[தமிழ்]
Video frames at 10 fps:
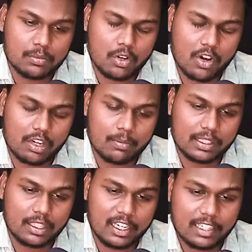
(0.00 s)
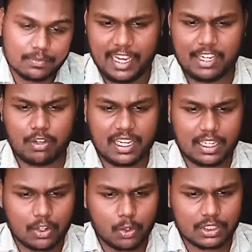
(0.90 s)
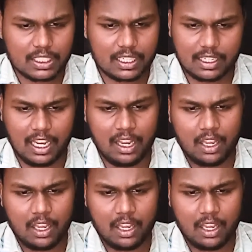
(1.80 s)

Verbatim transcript: மூவ் ஆகிற மாதிரி தெரியல என்னுடைய கன்க்ளூஷன் என்னன்னா